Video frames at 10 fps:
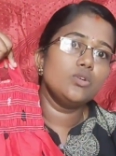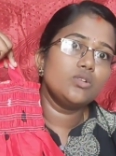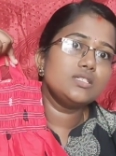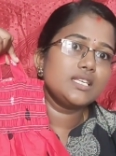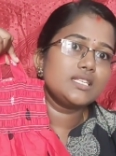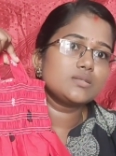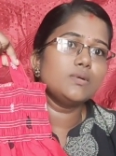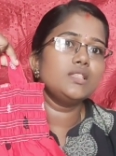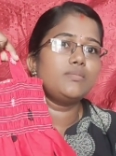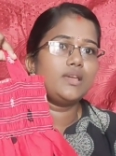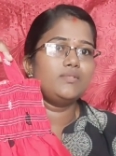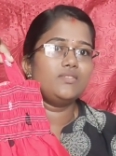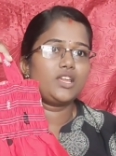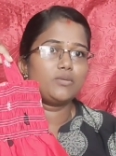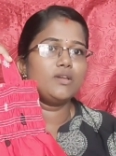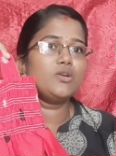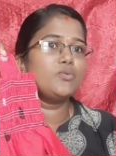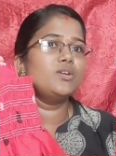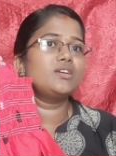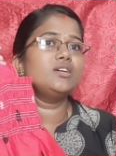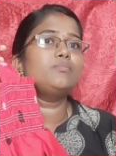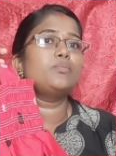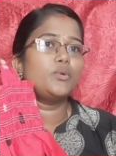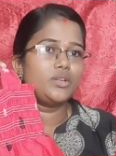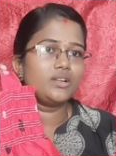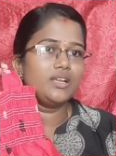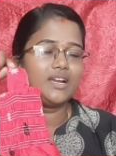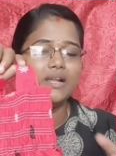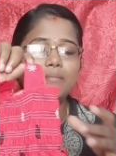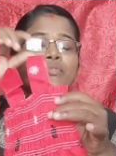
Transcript: ஒரு சிக்ஸ் மந்த் பேபி வரைக்குமே உங்களுக்கு போட்டுக்கலாங்க